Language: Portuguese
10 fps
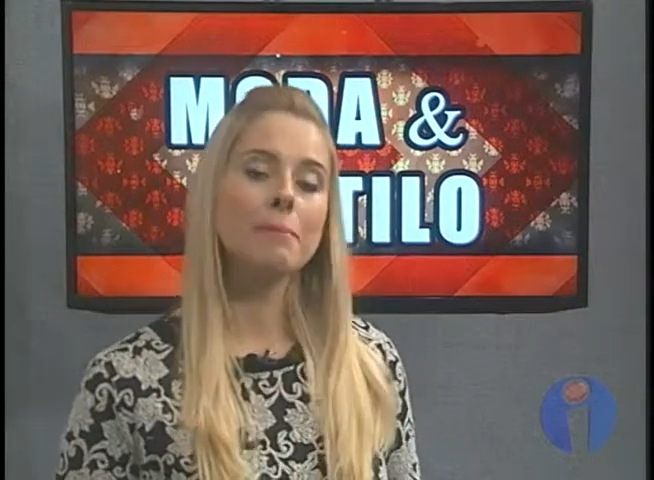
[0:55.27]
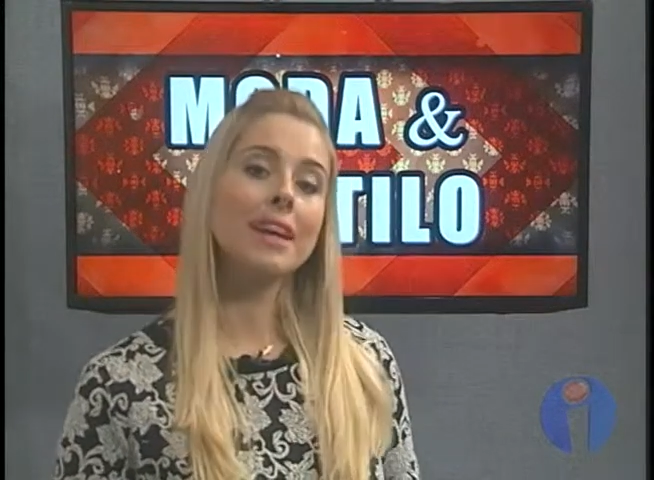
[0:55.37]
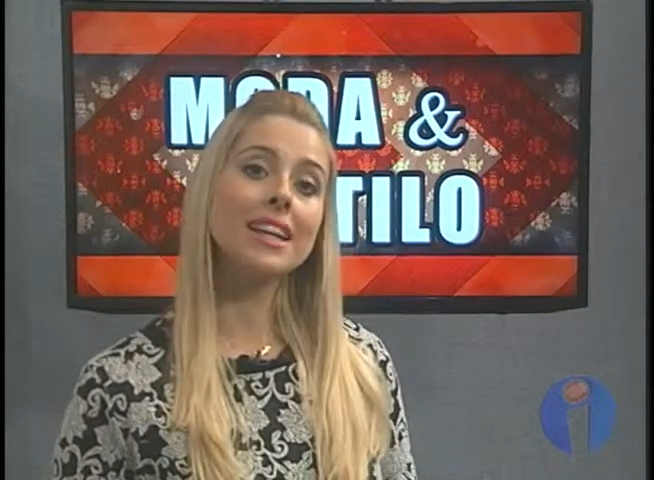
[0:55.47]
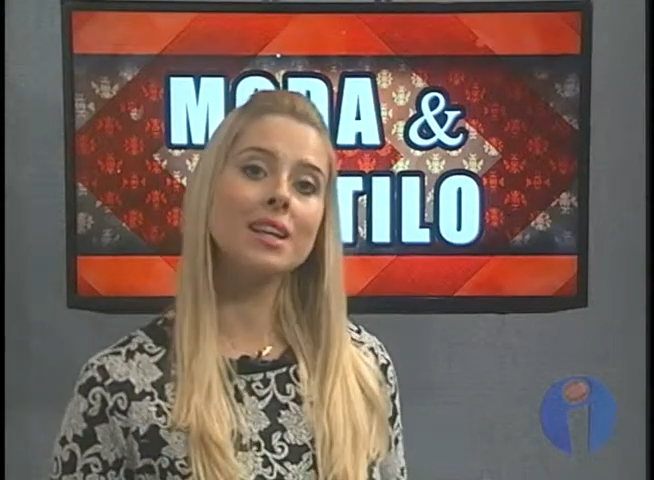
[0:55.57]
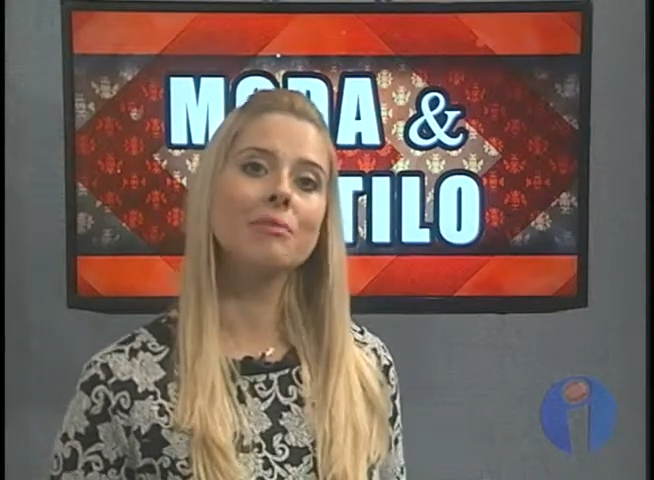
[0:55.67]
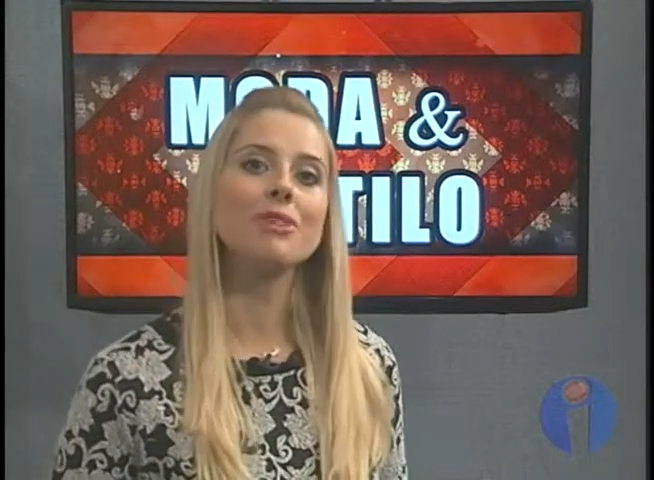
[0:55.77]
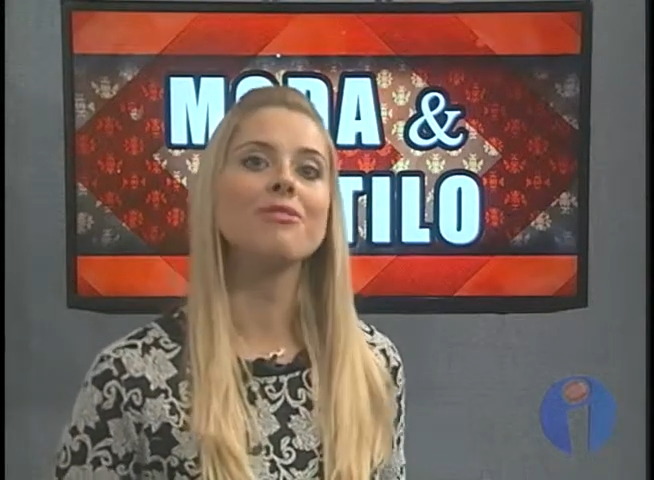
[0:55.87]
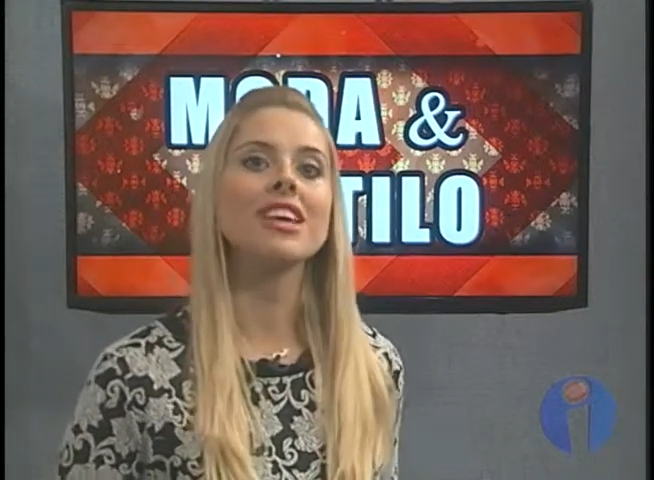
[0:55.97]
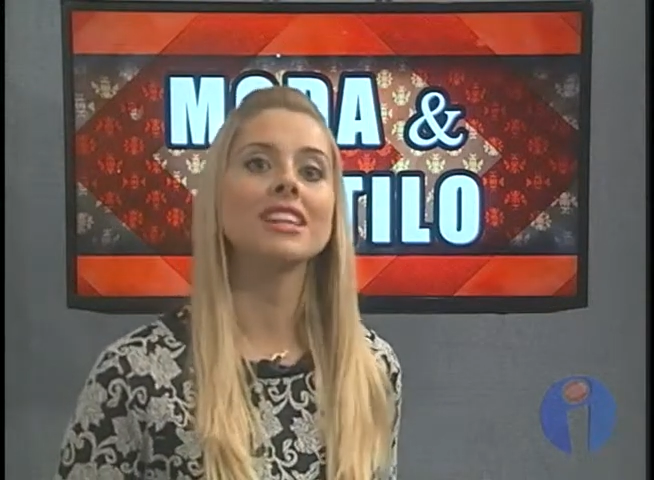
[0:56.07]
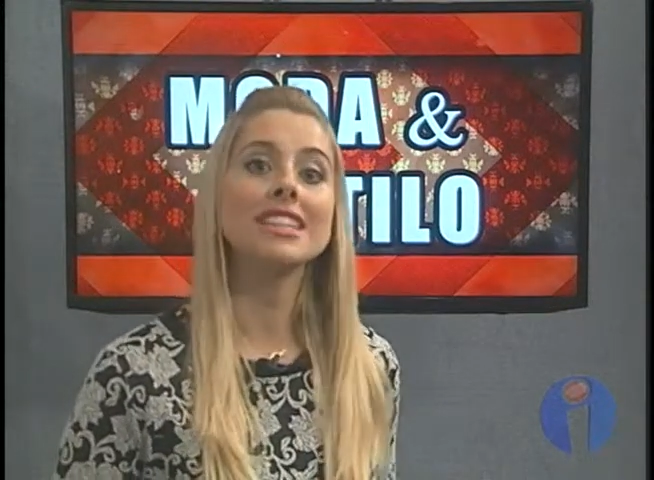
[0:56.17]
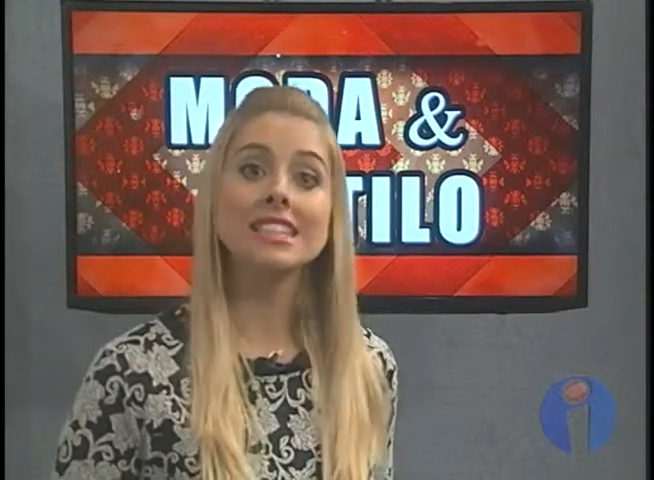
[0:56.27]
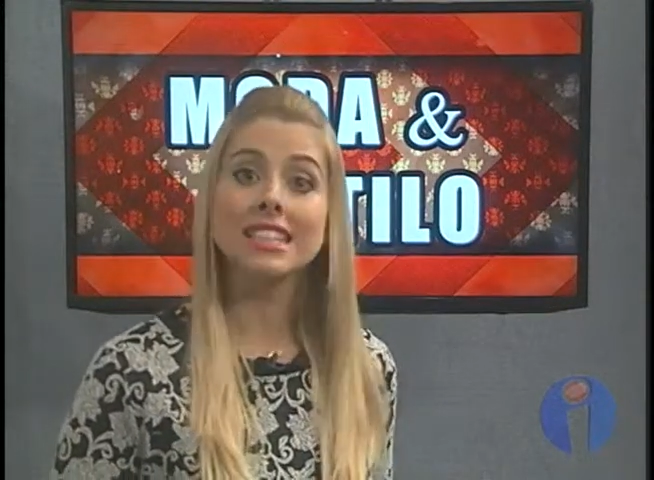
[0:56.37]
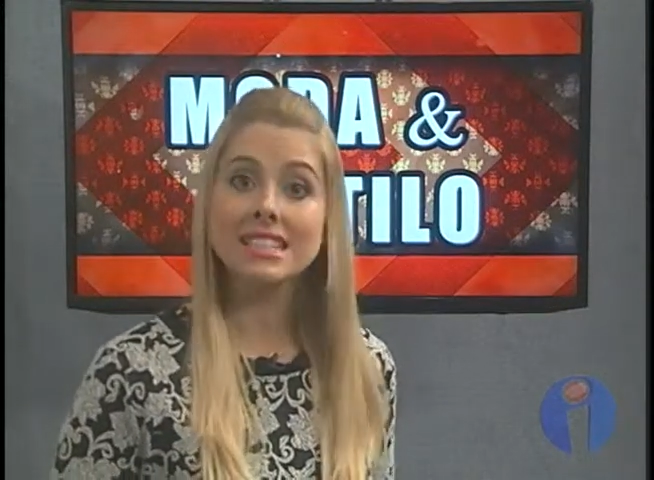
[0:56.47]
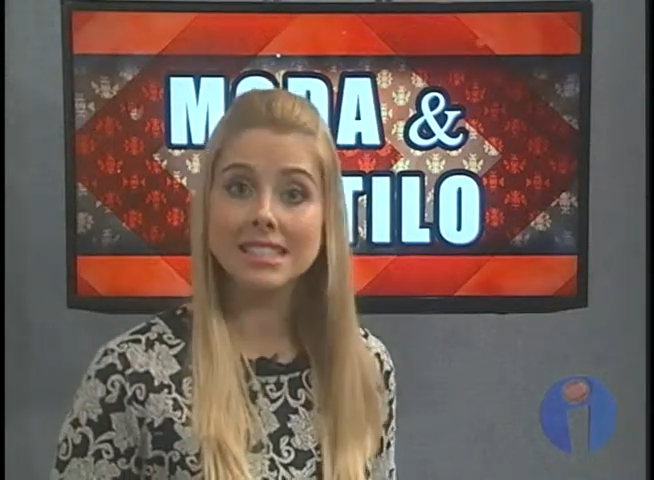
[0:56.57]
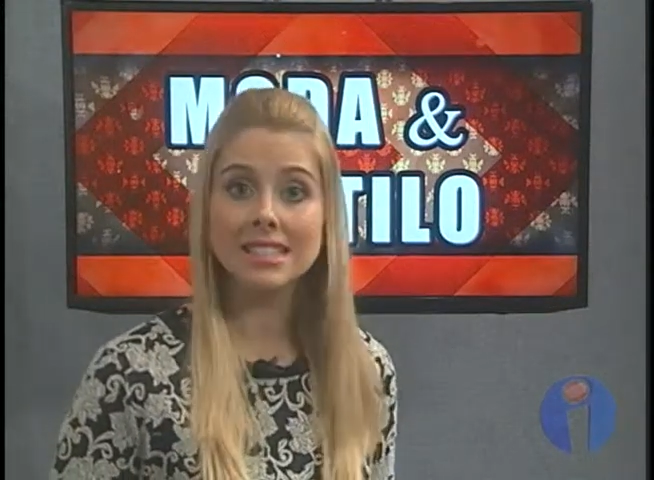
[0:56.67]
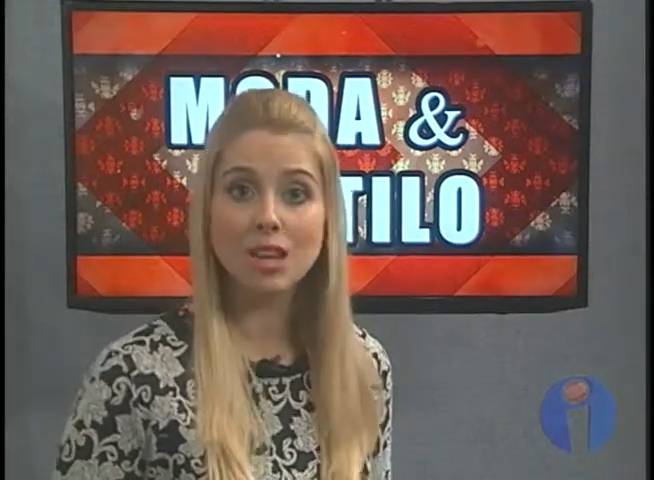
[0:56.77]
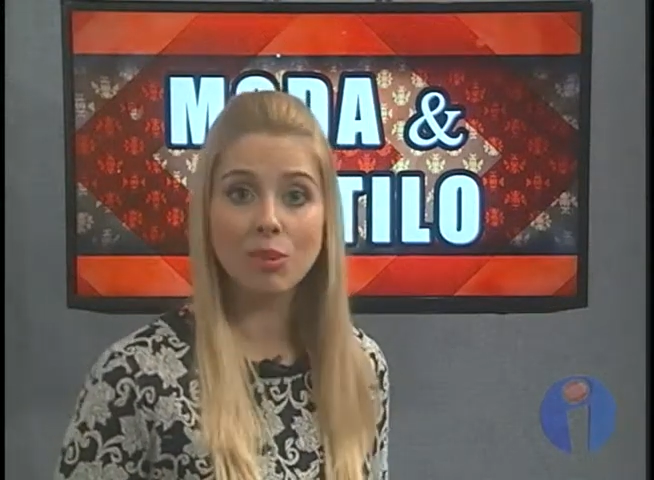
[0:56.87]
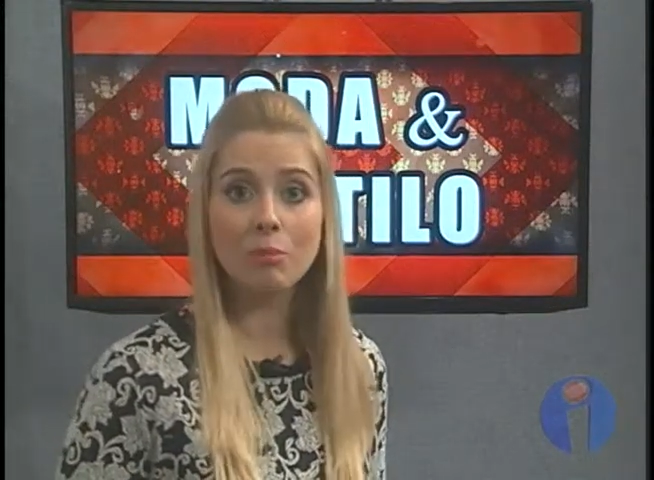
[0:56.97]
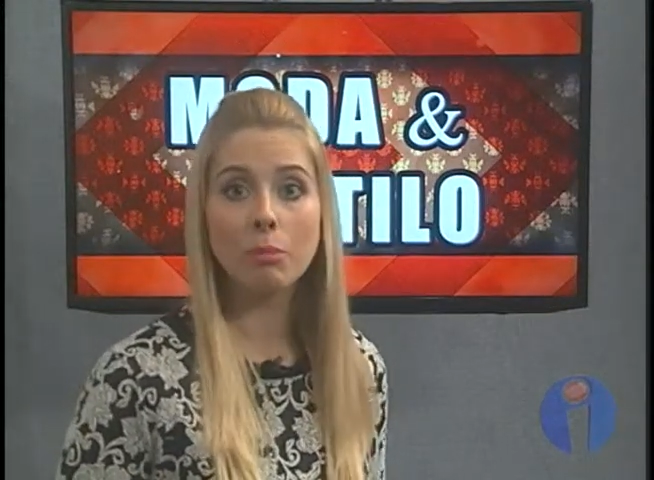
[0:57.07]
Para quem prefere descrição,